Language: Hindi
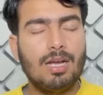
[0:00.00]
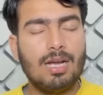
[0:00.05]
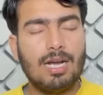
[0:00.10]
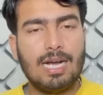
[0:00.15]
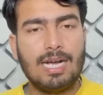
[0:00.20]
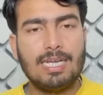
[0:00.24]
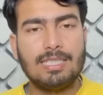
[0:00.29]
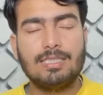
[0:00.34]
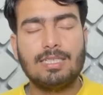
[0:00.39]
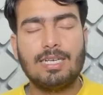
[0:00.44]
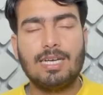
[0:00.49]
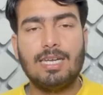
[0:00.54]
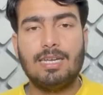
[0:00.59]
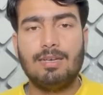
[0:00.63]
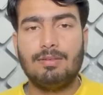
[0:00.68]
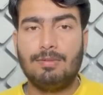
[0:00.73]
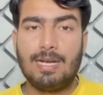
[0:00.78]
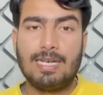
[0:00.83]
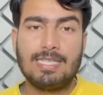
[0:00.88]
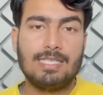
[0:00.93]
आज का
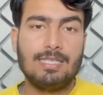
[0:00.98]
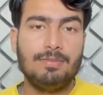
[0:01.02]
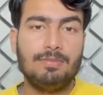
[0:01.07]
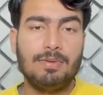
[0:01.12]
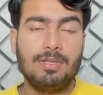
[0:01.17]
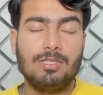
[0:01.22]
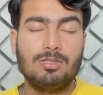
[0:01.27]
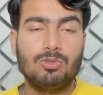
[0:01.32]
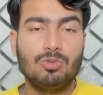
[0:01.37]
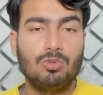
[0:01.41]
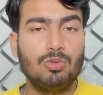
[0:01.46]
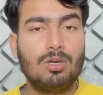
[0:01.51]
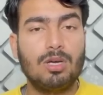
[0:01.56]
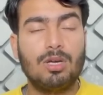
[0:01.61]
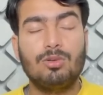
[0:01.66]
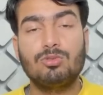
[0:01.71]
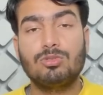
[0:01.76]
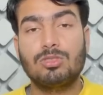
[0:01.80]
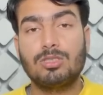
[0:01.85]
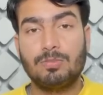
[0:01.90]
लव राशि फल शुरू
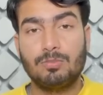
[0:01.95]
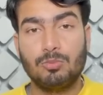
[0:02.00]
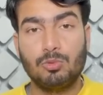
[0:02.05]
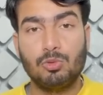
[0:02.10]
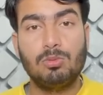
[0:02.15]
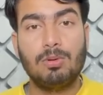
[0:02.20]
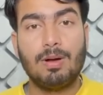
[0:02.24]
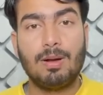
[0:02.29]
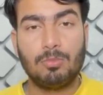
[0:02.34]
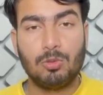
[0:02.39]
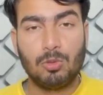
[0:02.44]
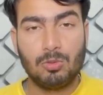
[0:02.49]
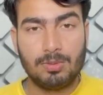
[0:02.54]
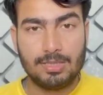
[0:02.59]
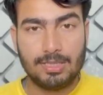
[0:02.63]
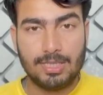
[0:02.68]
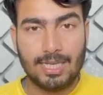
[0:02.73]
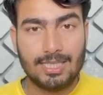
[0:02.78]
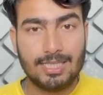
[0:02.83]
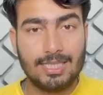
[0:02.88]
करें उससे पूर्व आपको
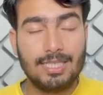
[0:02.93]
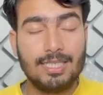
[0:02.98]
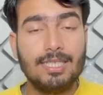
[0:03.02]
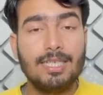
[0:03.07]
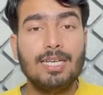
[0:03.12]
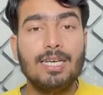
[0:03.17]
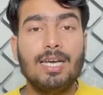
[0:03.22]
बता दें